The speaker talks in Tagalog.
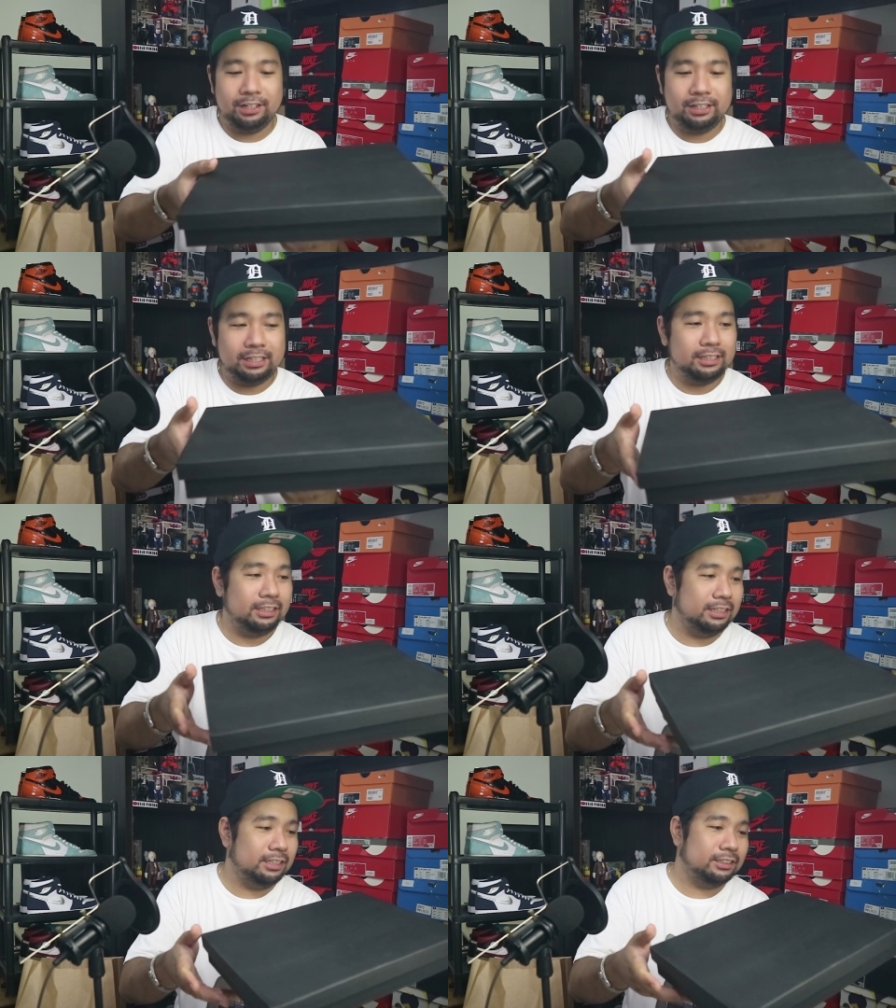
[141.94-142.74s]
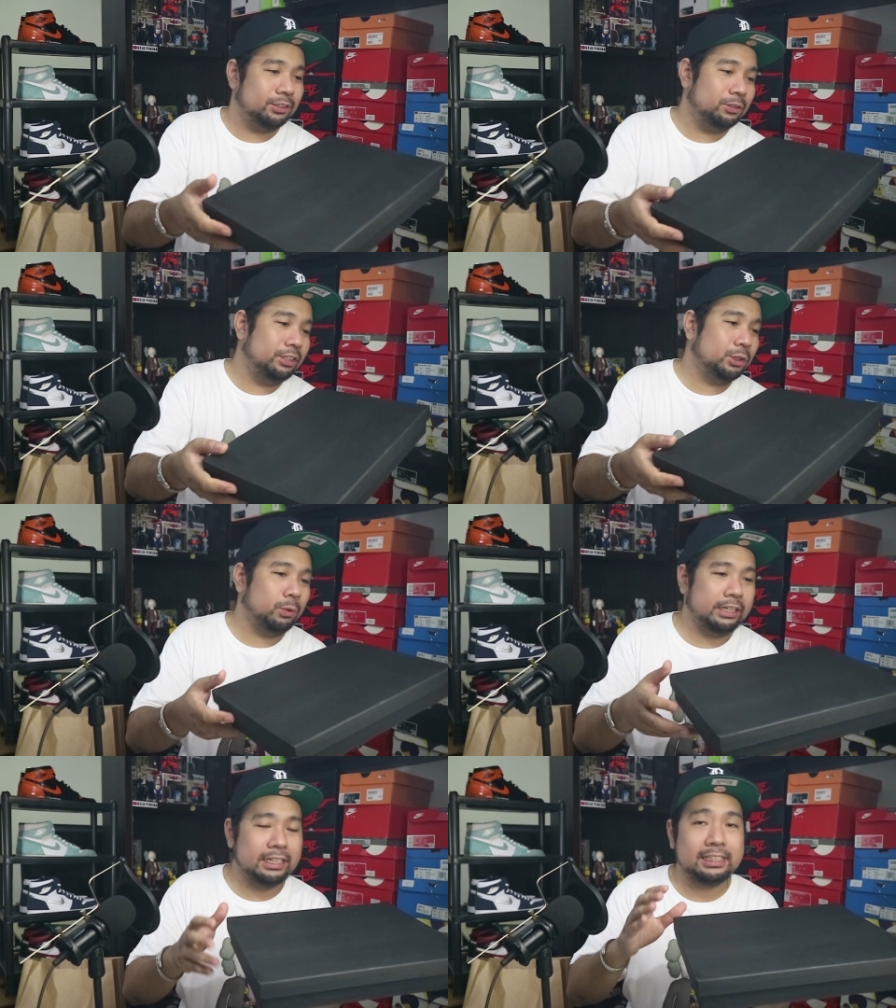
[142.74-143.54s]
Here it is. So
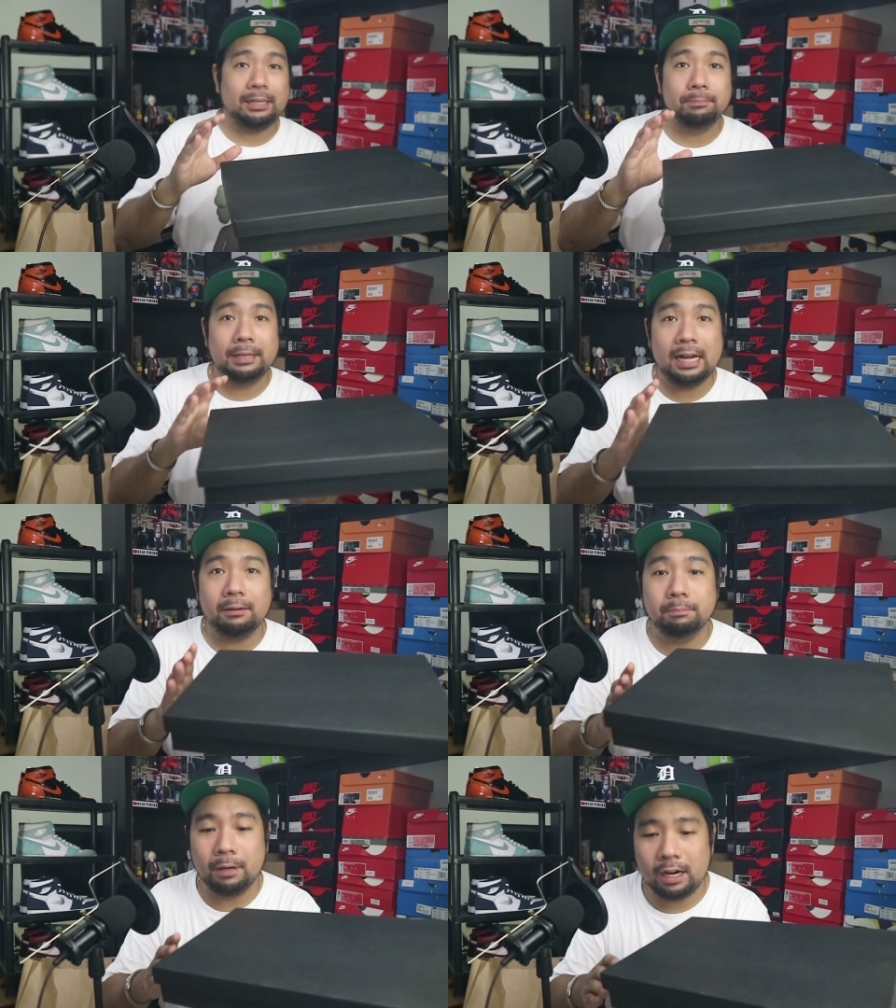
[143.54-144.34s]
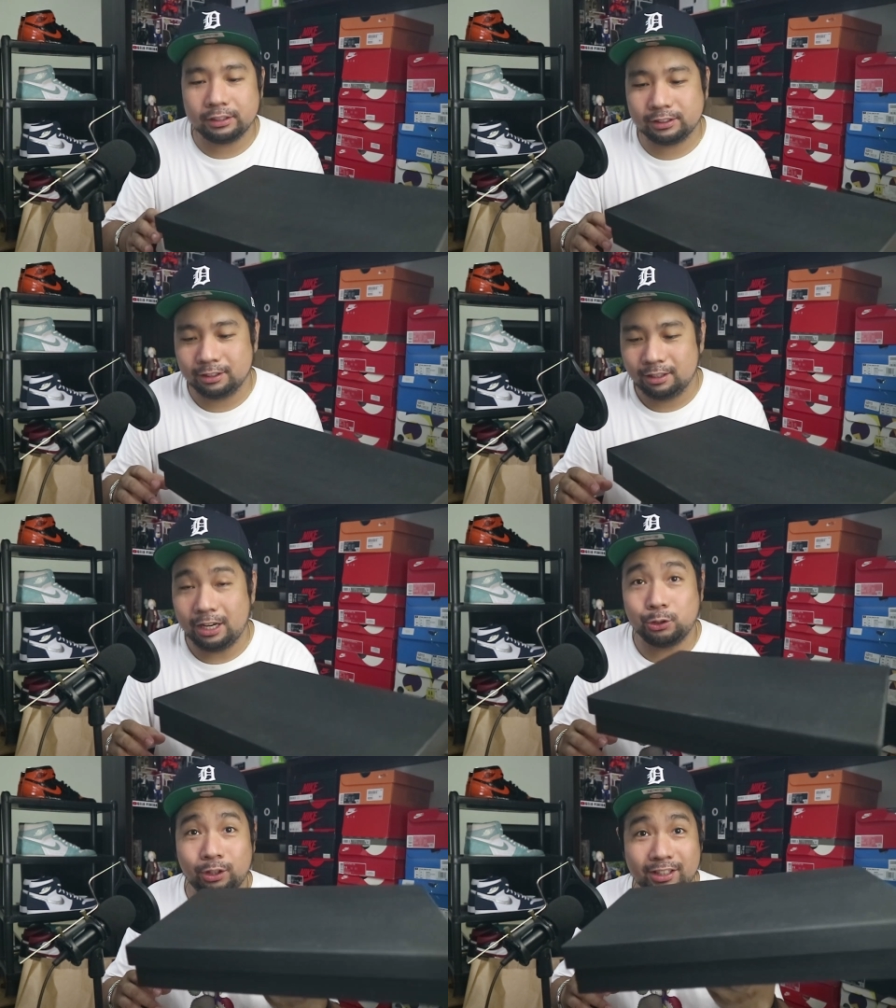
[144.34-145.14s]
this one is a black box.
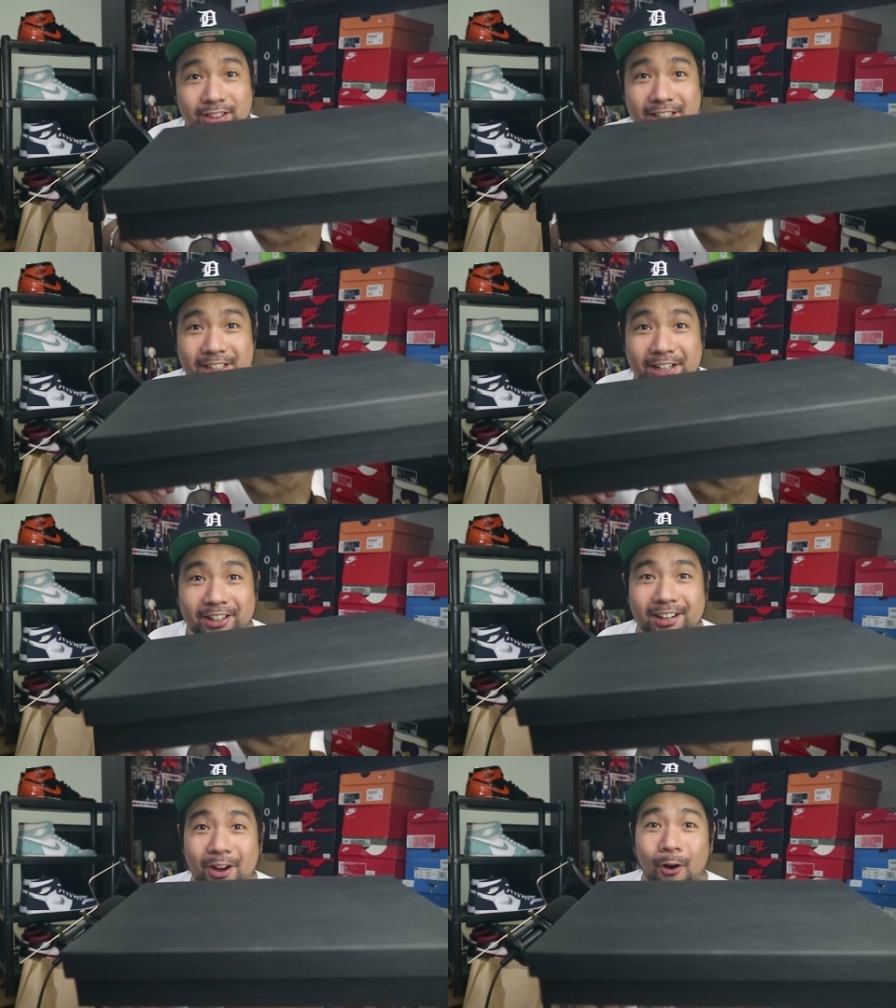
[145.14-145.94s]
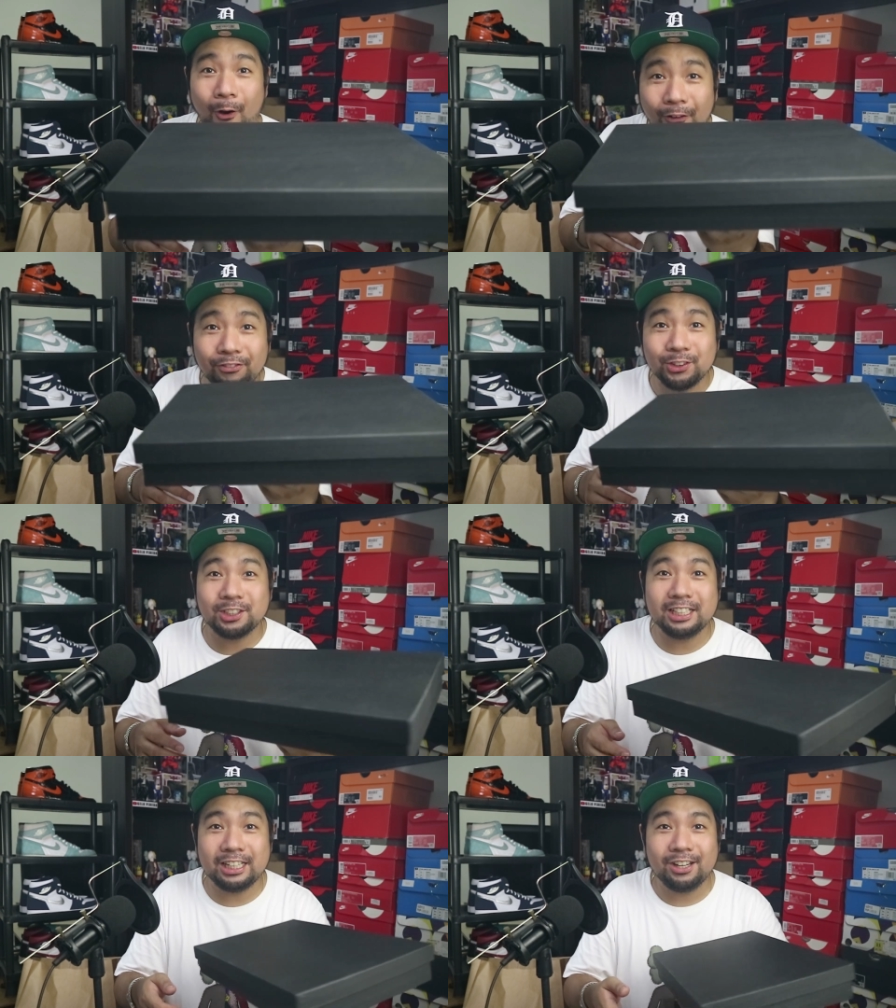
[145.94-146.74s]
As you can see here,
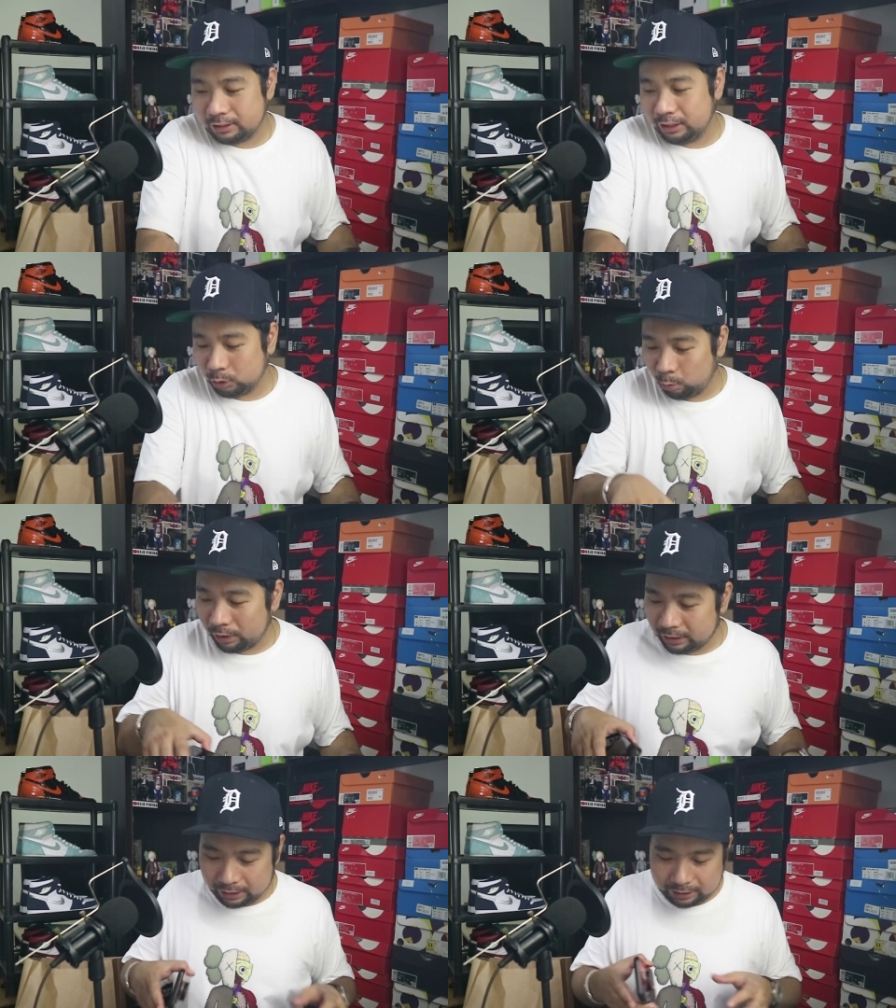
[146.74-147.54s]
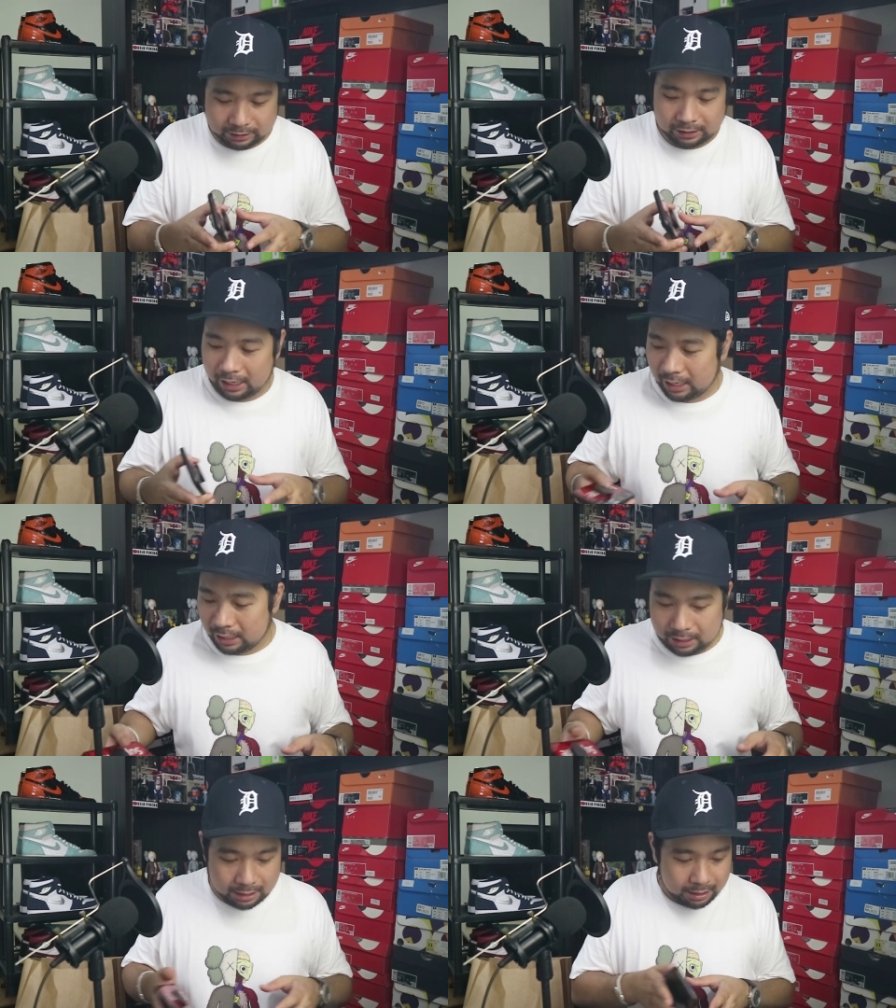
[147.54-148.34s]
obviously, this one is
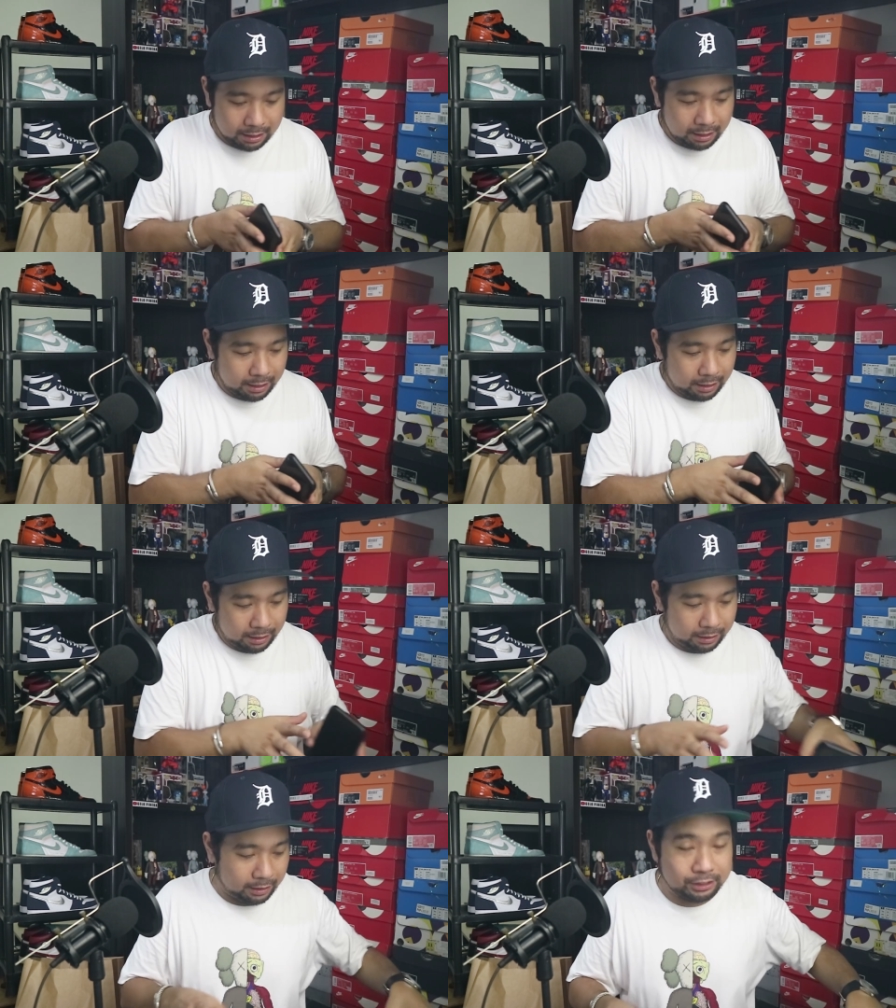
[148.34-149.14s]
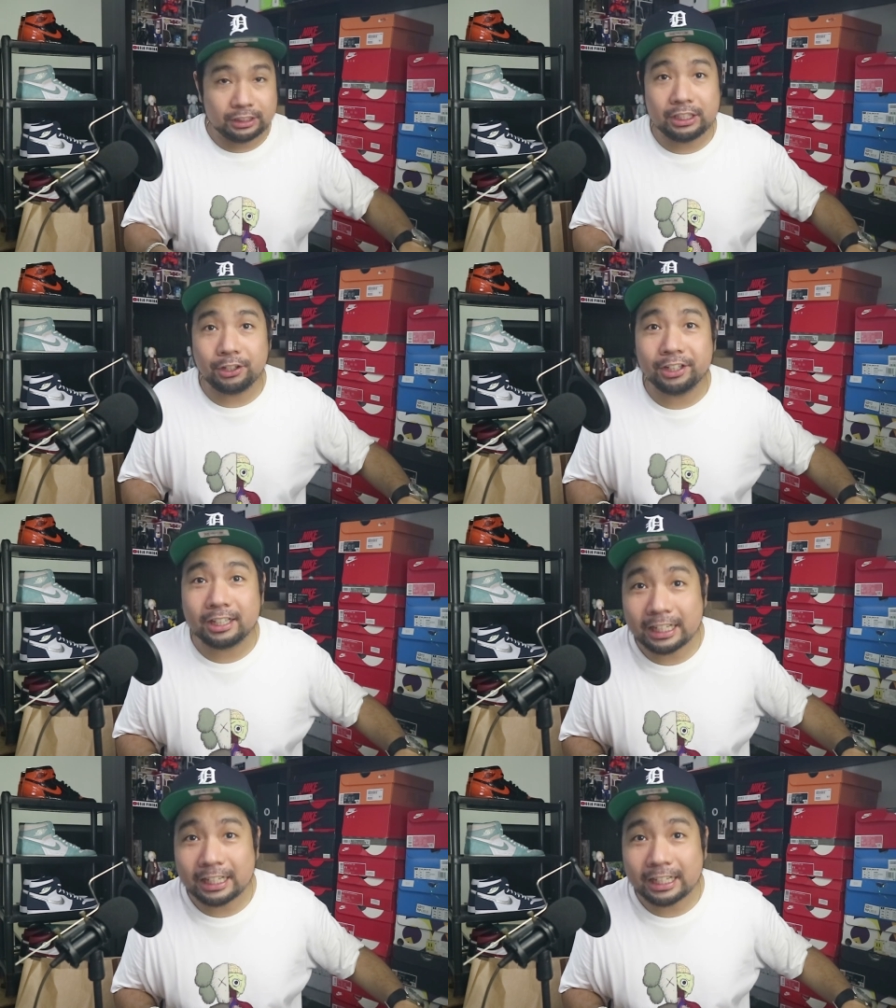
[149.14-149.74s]
a, uh, a sneaker